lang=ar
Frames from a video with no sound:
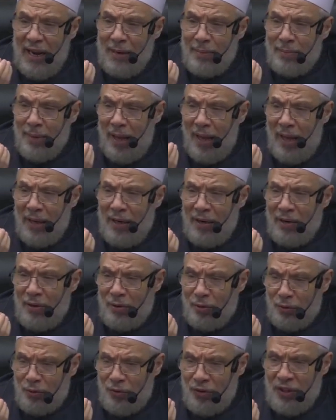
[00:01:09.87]
المعاني
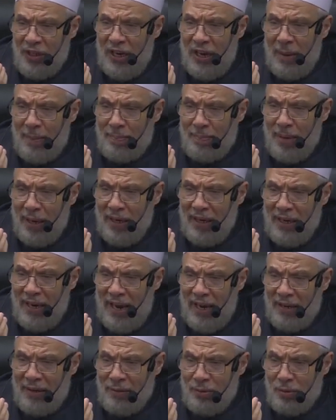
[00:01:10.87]
العرفية ينبغي
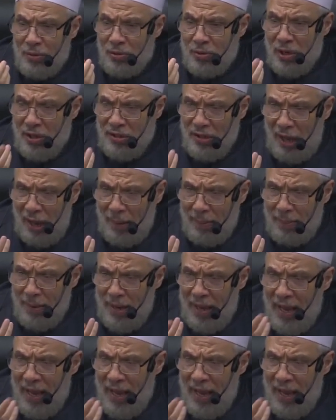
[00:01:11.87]
أن تستصحب